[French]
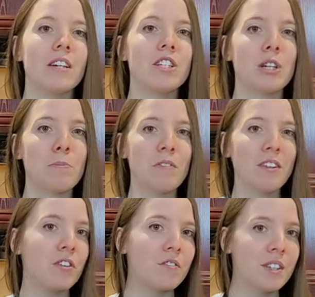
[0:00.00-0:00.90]
j'ai pas fait
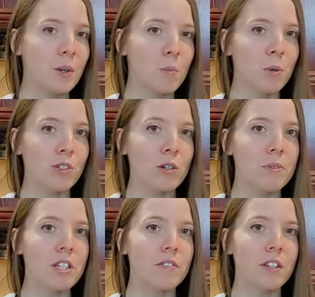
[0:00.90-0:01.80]
de vidéo pour ça,
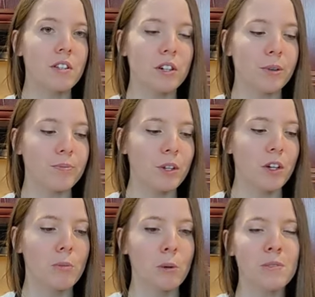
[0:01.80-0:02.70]
mais j'ai fait euh,
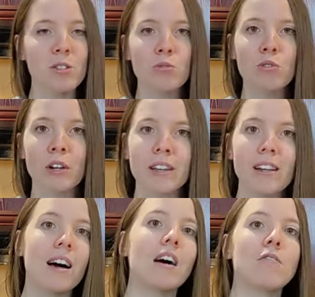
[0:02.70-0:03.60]
comme un petit
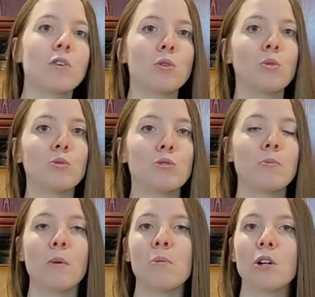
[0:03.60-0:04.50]
tutoriel en photo sur
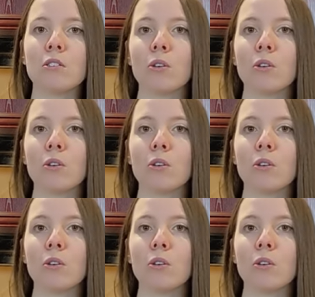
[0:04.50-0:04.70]
mon blog.